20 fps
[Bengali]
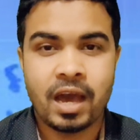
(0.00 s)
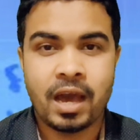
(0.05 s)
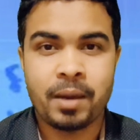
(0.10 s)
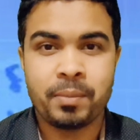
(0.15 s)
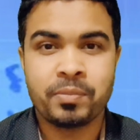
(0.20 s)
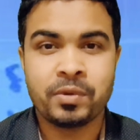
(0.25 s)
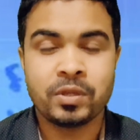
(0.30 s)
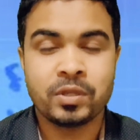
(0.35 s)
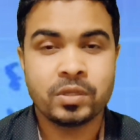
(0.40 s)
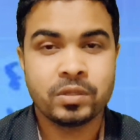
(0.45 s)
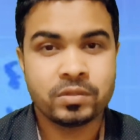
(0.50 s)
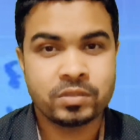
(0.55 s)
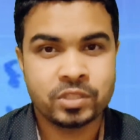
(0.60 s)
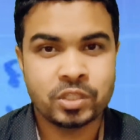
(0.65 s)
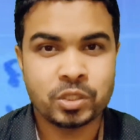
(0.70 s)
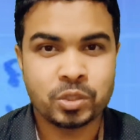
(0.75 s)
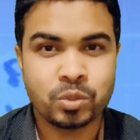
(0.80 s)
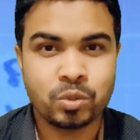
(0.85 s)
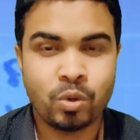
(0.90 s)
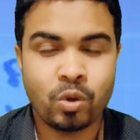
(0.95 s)
আপনি
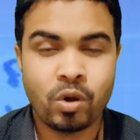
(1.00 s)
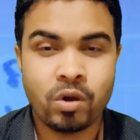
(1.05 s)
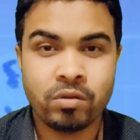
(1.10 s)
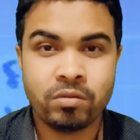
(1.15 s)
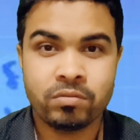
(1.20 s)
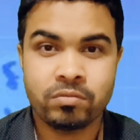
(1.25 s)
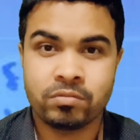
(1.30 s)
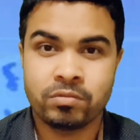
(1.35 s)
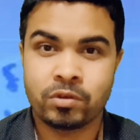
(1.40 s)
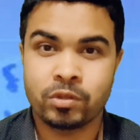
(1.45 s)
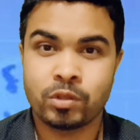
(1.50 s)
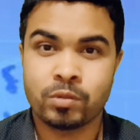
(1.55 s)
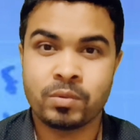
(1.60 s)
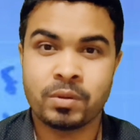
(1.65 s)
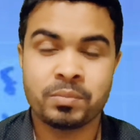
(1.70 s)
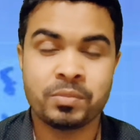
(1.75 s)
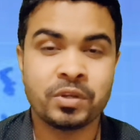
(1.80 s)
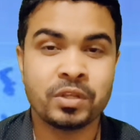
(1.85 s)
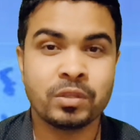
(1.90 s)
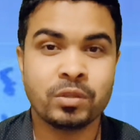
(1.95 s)
শিশু হন অথবা
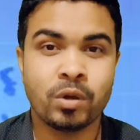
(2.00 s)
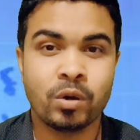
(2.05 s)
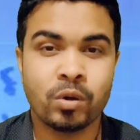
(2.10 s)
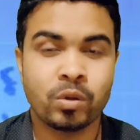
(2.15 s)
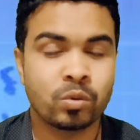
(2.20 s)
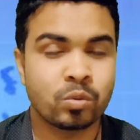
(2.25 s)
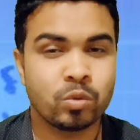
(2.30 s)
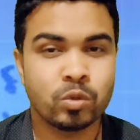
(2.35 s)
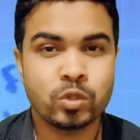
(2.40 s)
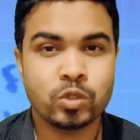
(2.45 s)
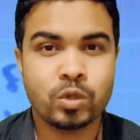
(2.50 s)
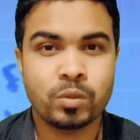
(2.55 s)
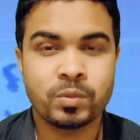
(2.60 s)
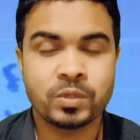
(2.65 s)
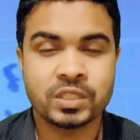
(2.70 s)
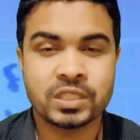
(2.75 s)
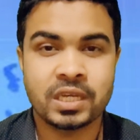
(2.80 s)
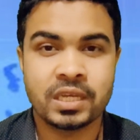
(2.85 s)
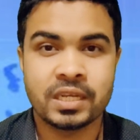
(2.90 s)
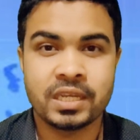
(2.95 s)
বৃদ্ধ হন কোনো
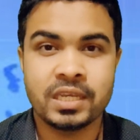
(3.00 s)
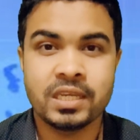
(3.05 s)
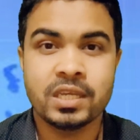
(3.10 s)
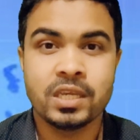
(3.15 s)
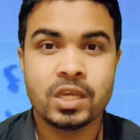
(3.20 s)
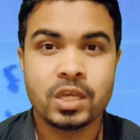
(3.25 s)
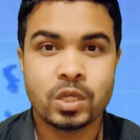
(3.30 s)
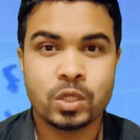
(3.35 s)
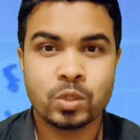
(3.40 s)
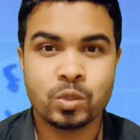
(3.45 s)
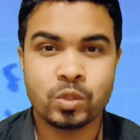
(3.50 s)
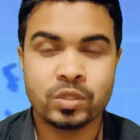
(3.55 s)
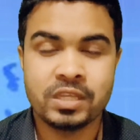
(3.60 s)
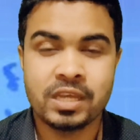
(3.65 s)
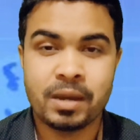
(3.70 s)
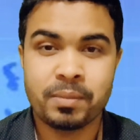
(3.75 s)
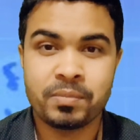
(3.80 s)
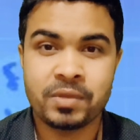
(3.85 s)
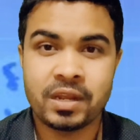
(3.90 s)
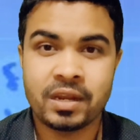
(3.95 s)
সমস্যা নেই যদি
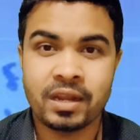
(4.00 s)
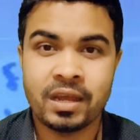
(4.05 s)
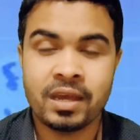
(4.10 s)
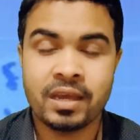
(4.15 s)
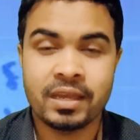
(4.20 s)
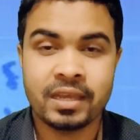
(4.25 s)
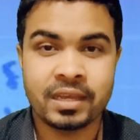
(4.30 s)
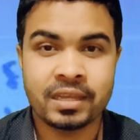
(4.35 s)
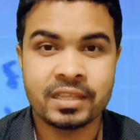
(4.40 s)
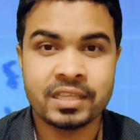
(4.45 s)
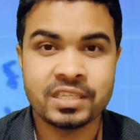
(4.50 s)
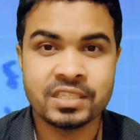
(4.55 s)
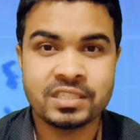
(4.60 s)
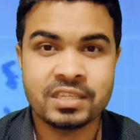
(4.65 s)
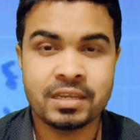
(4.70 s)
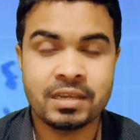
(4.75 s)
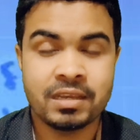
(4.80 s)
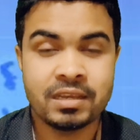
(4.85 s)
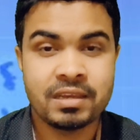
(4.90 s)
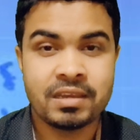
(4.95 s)
আপনারা
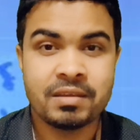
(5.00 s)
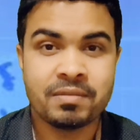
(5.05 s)
দেশে